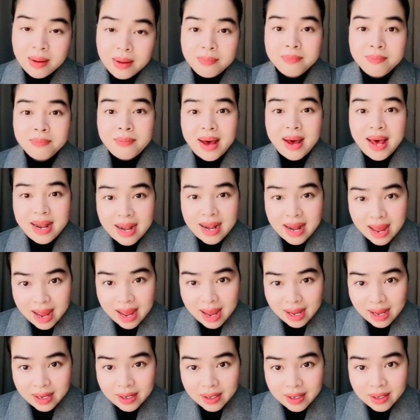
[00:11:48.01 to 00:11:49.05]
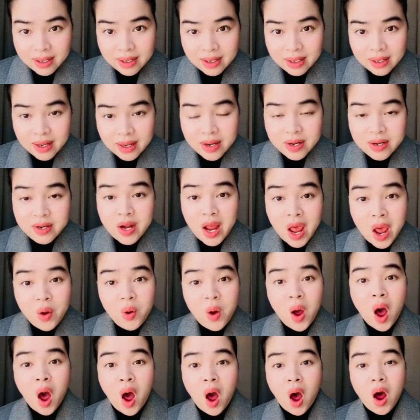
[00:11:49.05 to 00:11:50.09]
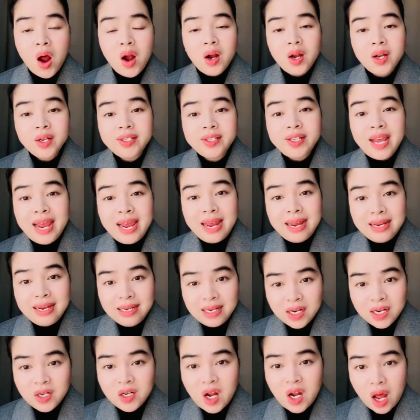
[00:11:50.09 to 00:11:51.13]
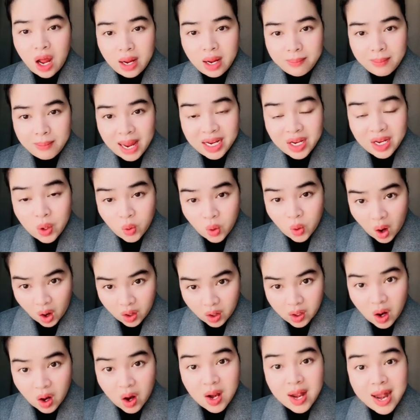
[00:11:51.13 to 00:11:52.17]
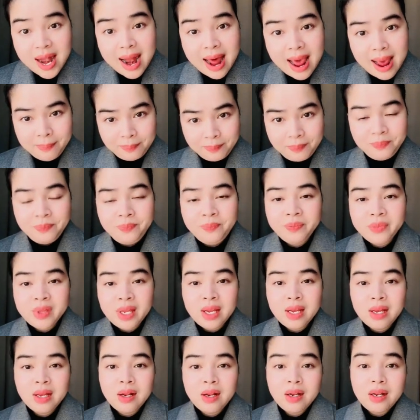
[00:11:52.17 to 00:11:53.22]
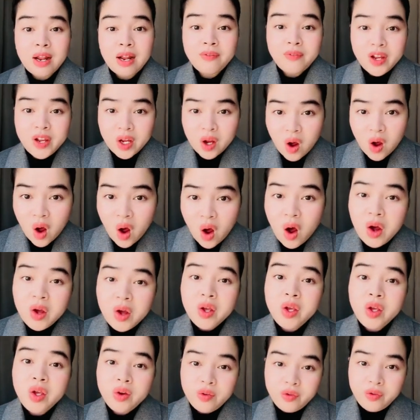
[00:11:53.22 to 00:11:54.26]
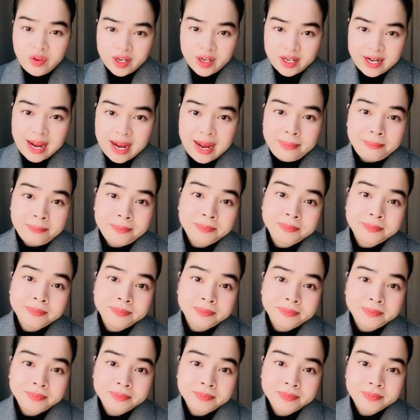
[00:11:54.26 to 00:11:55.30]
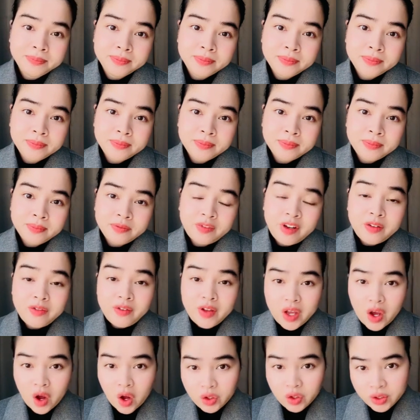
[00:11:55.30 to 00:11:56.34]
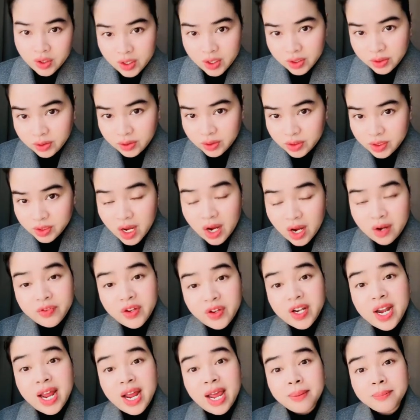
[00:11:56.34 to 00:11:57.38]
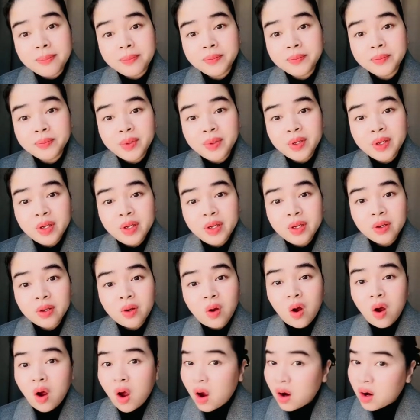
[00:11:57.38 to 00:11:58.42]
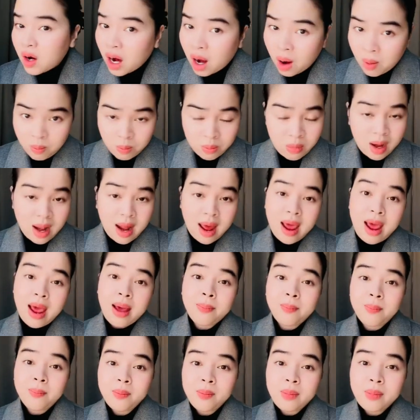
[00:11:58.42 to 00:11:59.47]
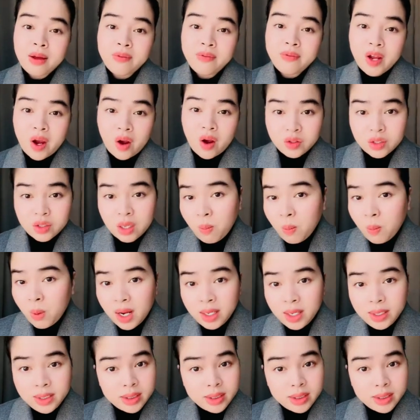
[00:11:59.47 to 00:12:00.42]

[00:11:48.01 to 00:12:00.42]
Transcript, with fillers: mà là nếu họ nghe những lời Mai kêu gọi họ làm là vì họ yêu Việt Nam rồi vì họ thương người dân Việt Nam còn họ không làm là vì họ sống ích